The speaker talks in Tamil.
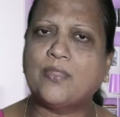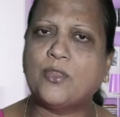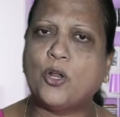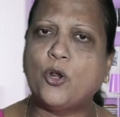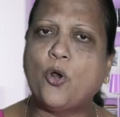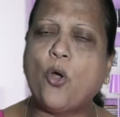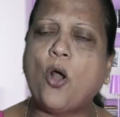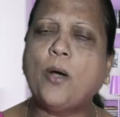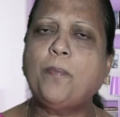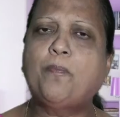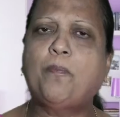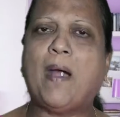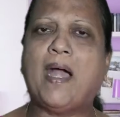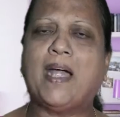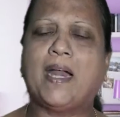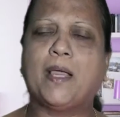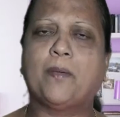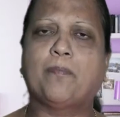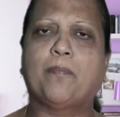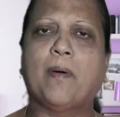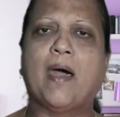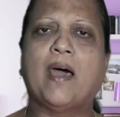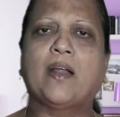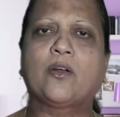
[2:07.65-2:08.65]
அந்த நோட்
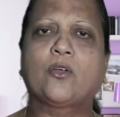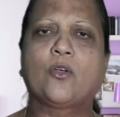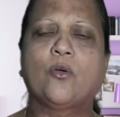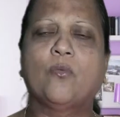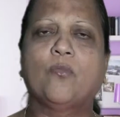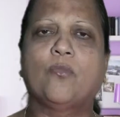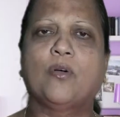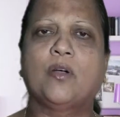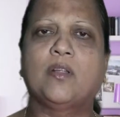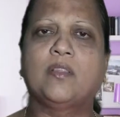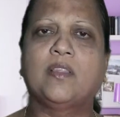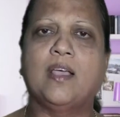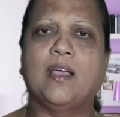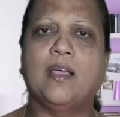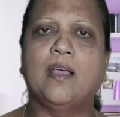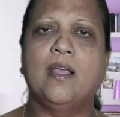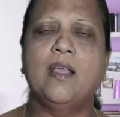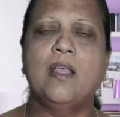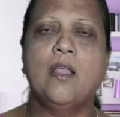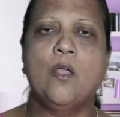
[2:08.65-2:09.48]
பேடை பார்க்கும் பொழுது